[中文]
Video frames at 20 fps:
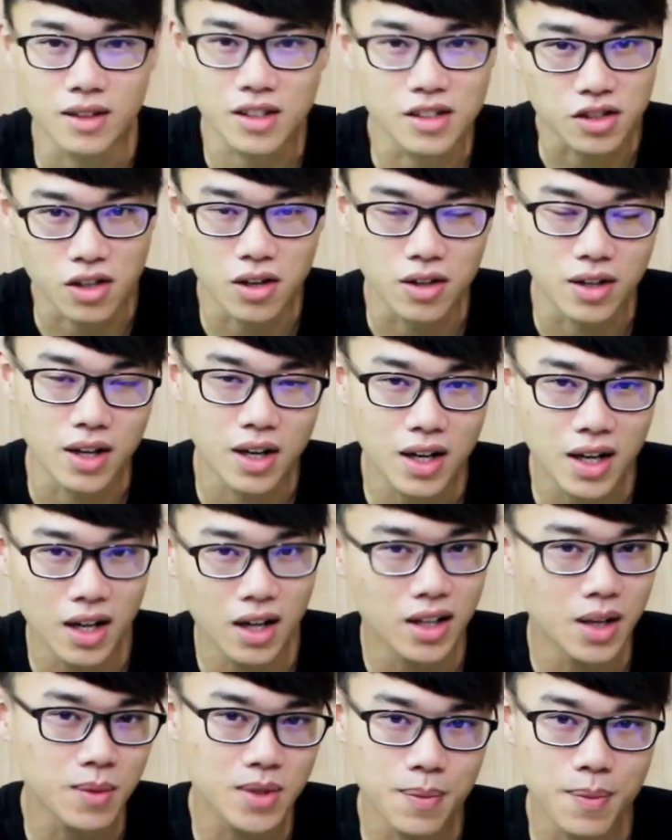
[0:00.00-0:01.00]
那个时候呢，看
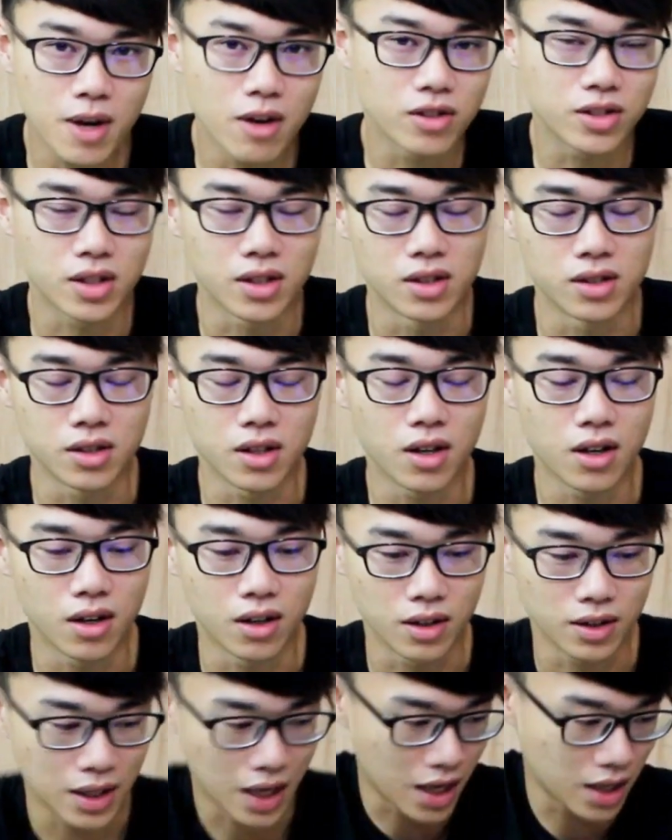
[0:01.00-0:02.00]
到他们在冒险的时候，
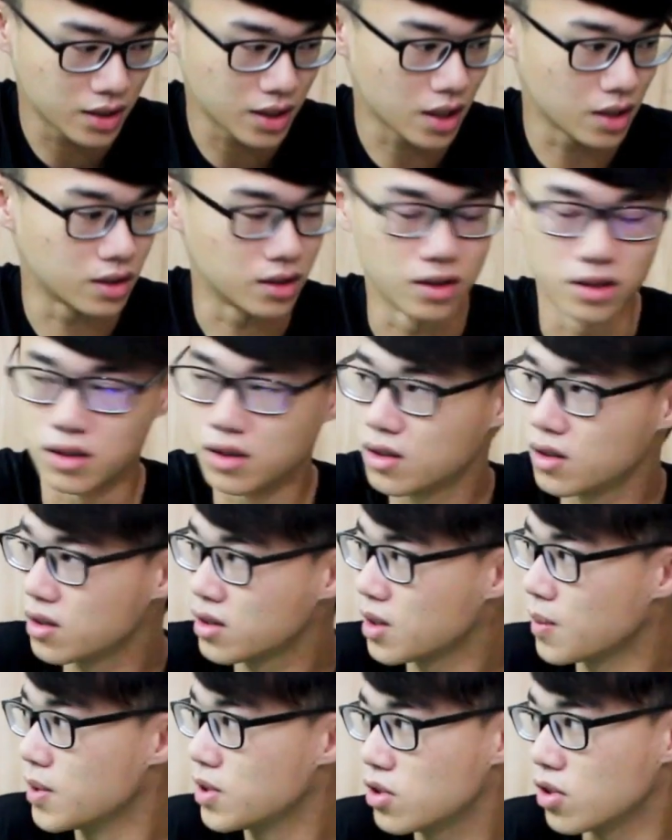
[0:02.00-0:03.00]
拿这样子，
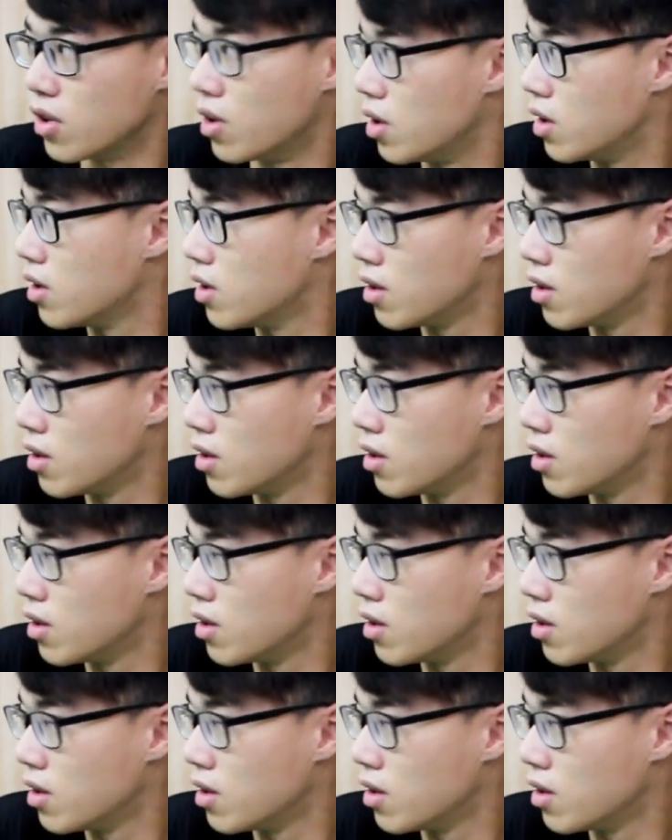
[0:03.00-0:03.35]
这边走。